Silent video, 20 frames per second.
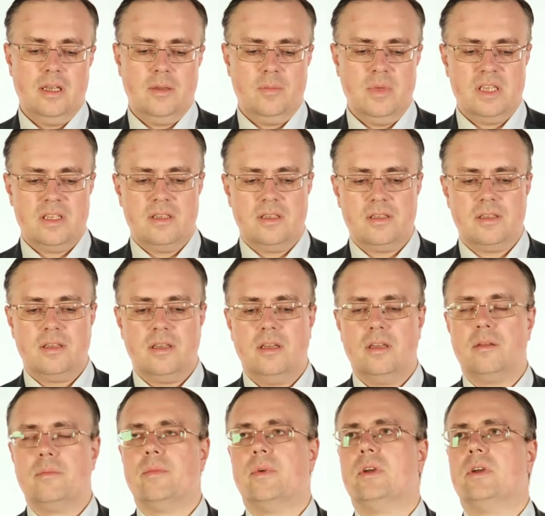
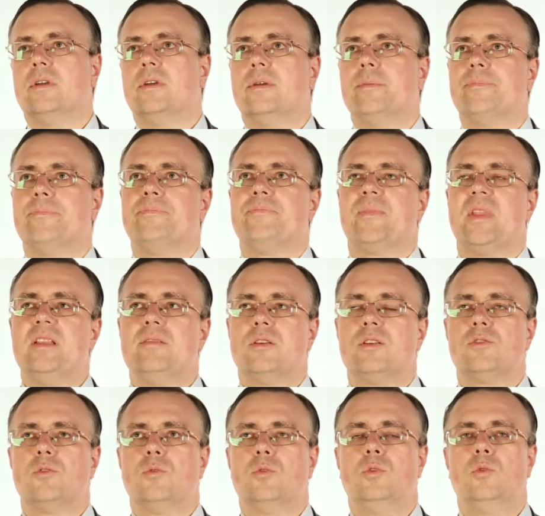бизнеса. А,
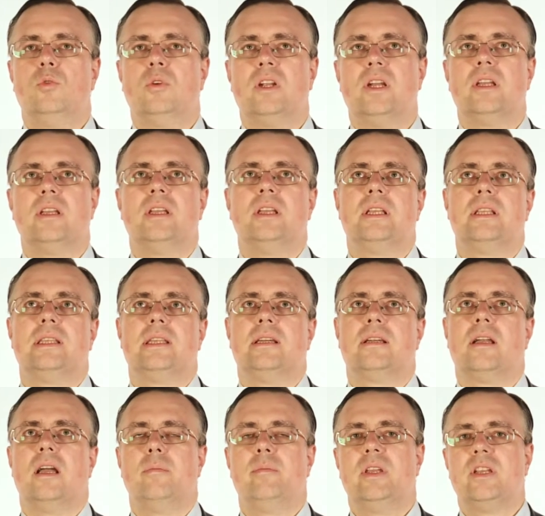инфраструктура — это
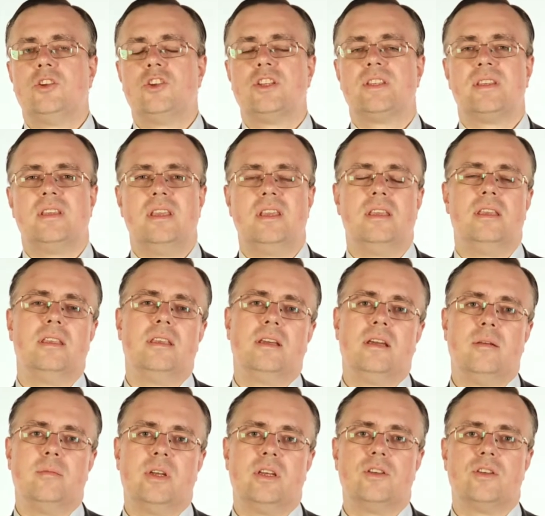коммерческие и
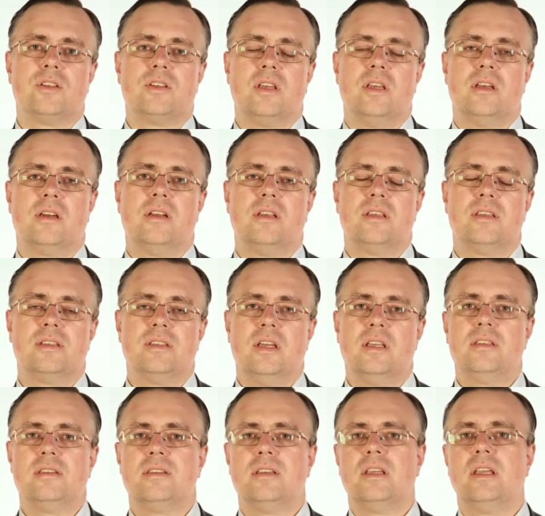некоммерческие
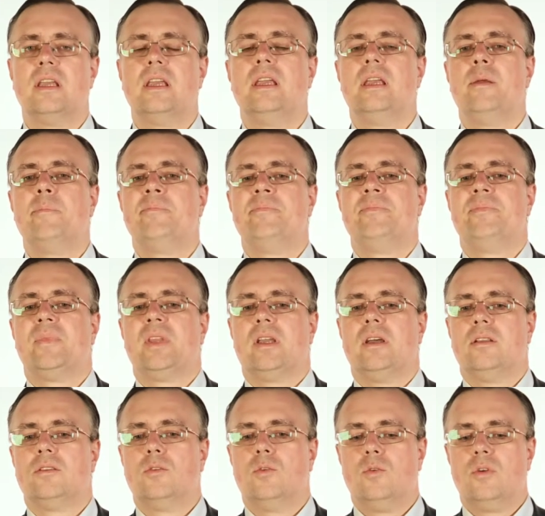организации,
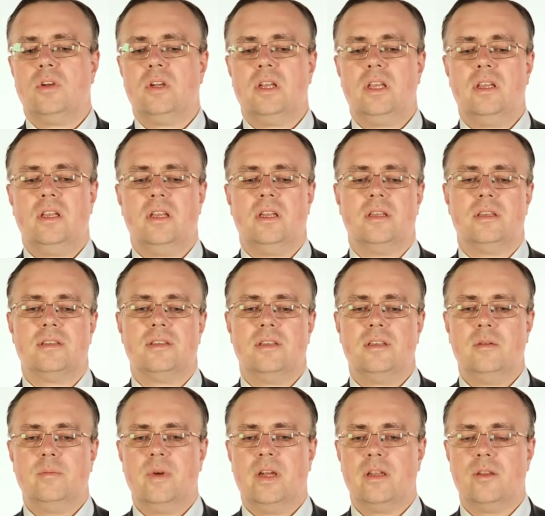которые
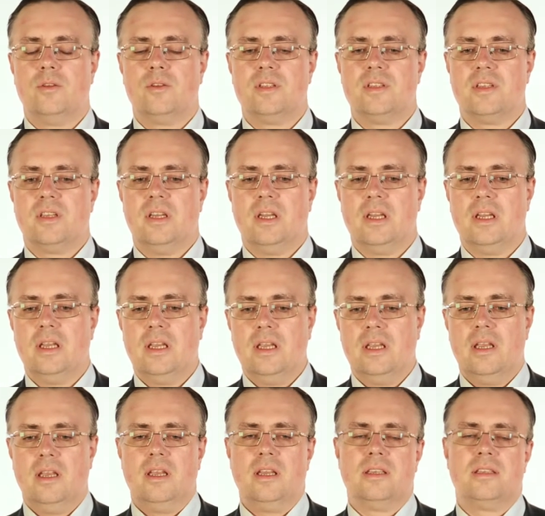занимаются
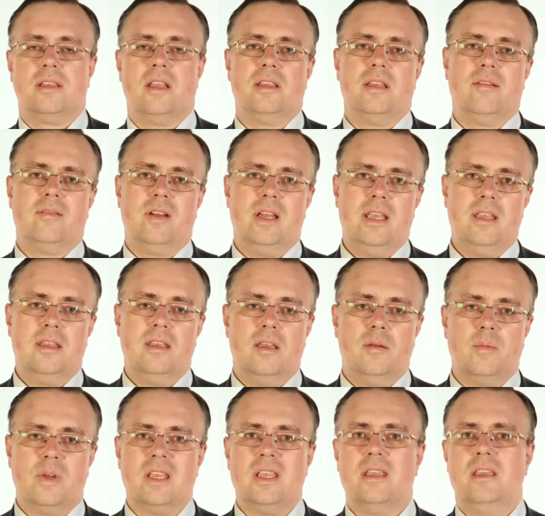
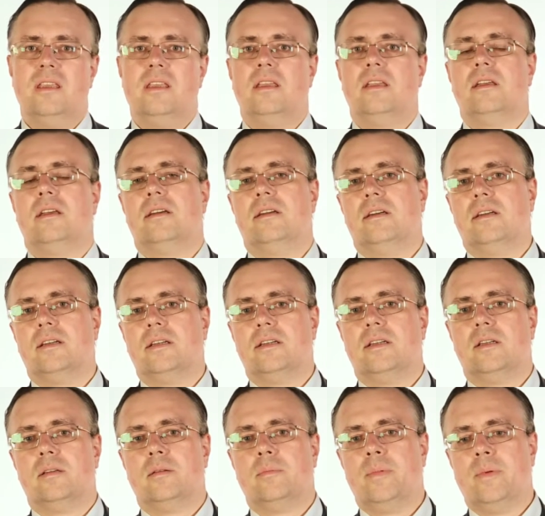становлением и
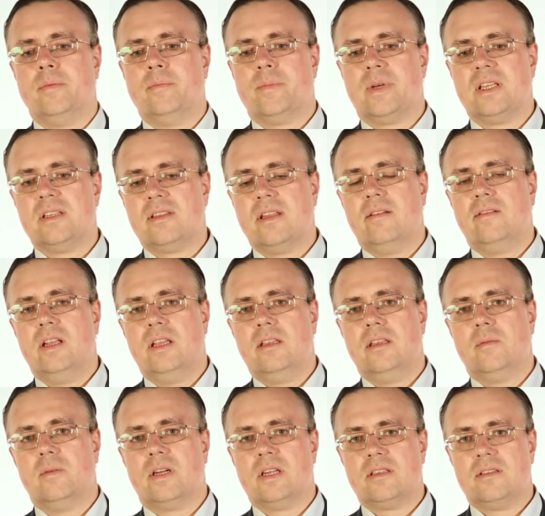а, э,
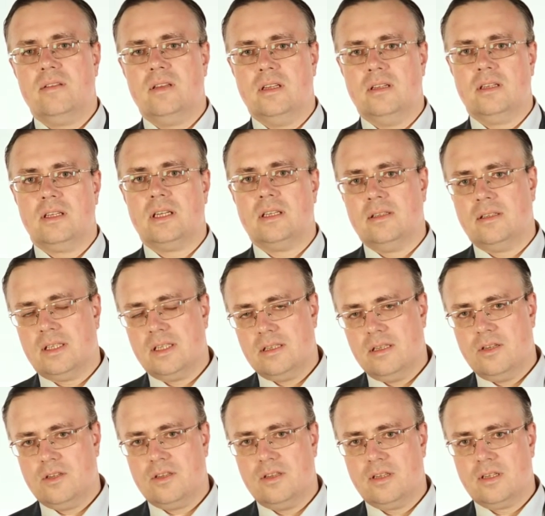представлением
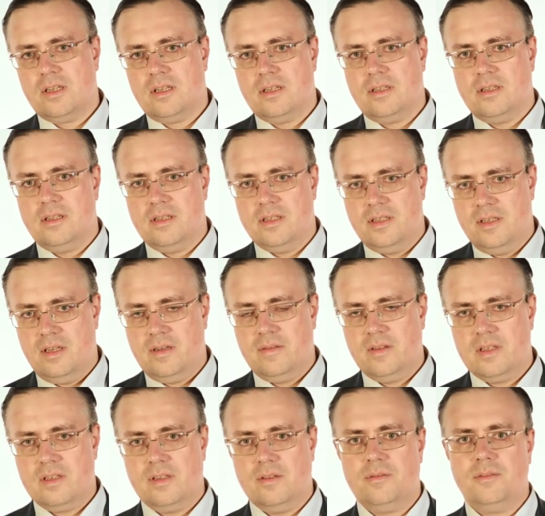различных
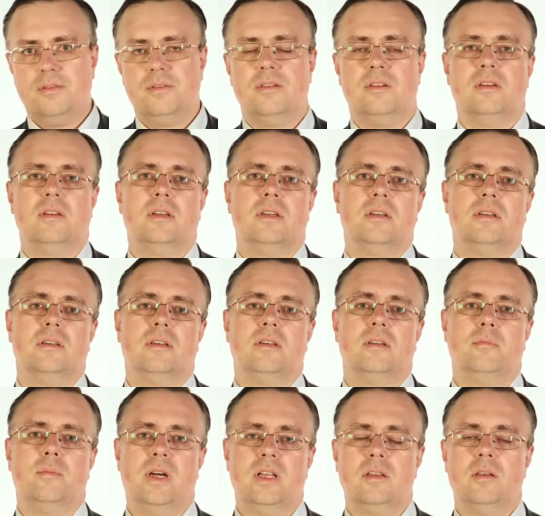сервисов
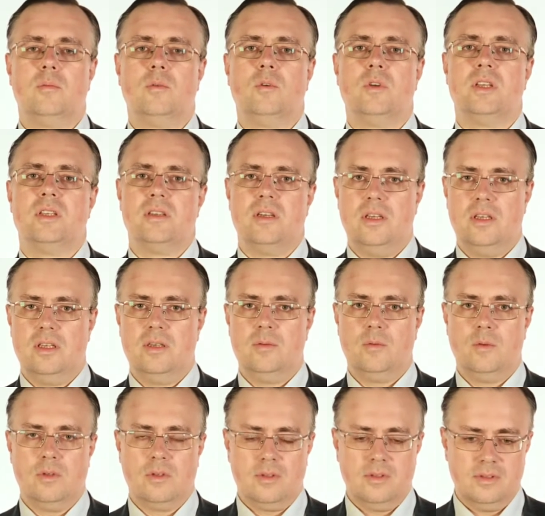а, малому и
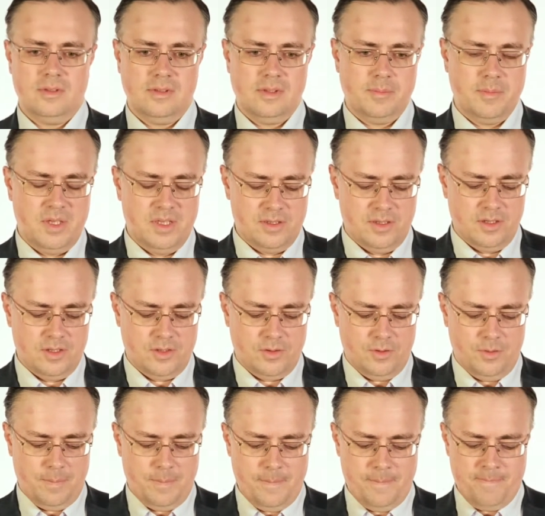среднему
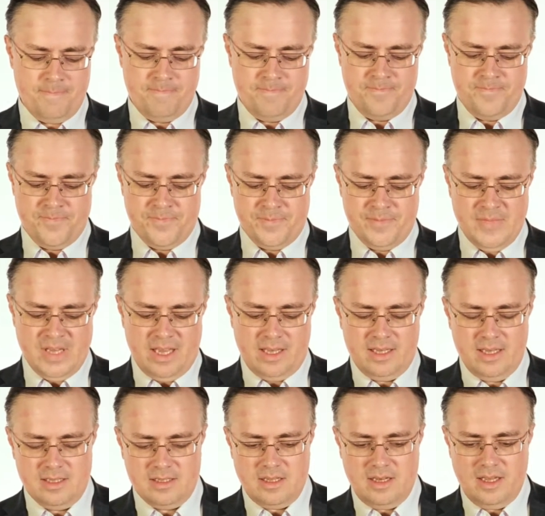бизнесу.
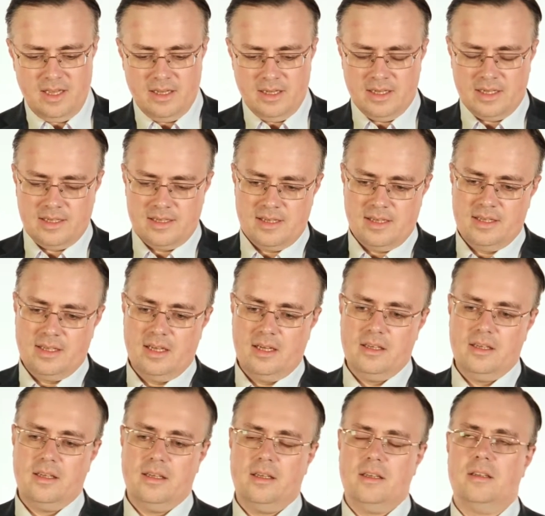Если
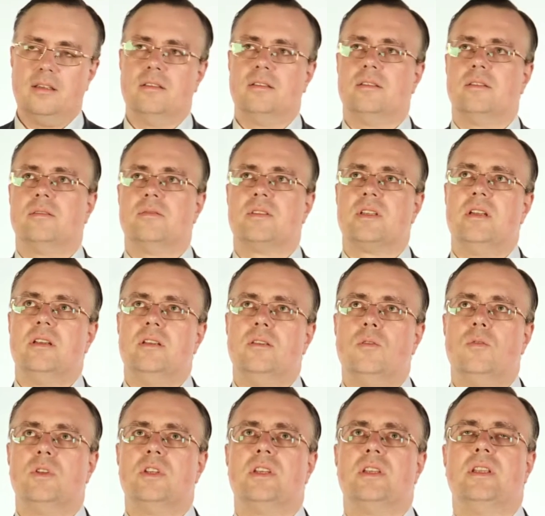рационально э,
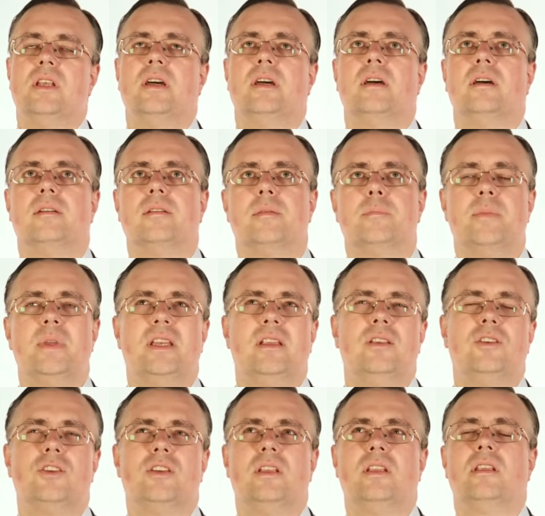взглянуть на
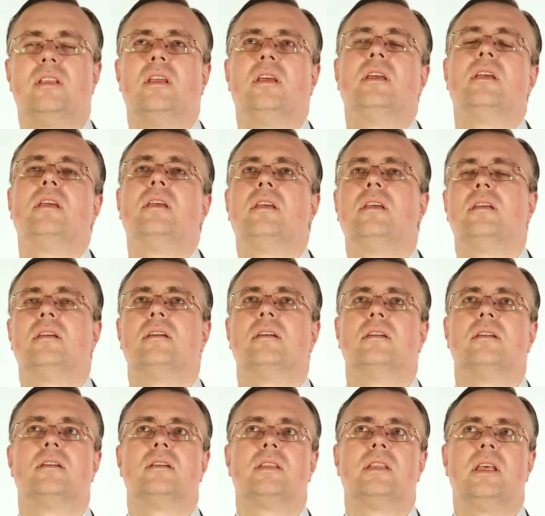перечень
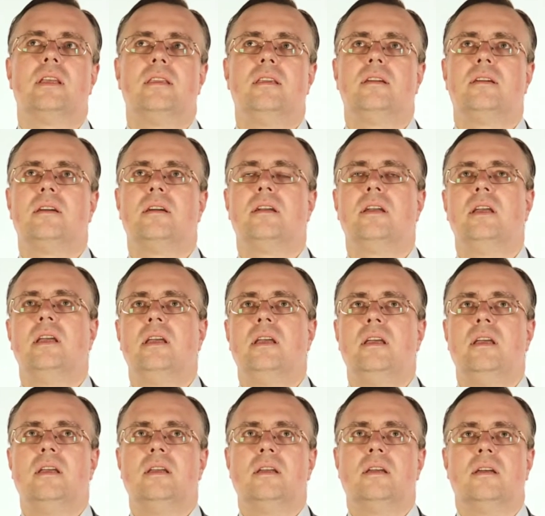Э, таких
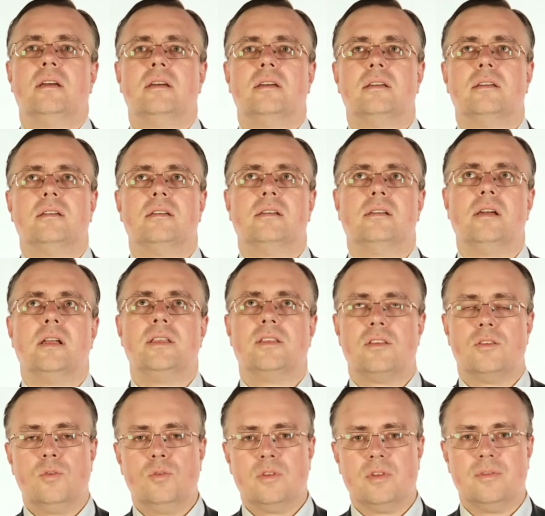э,
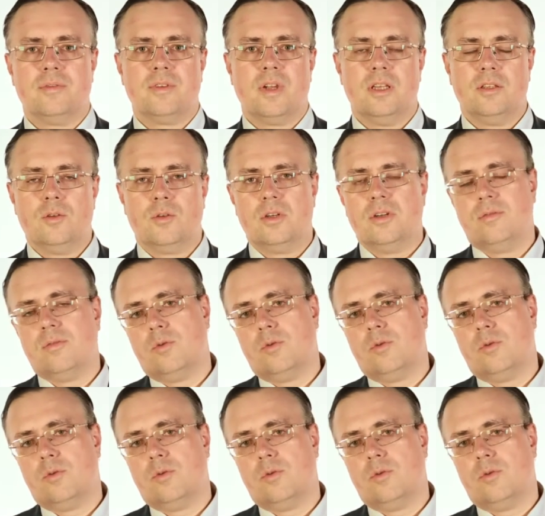институтов, которые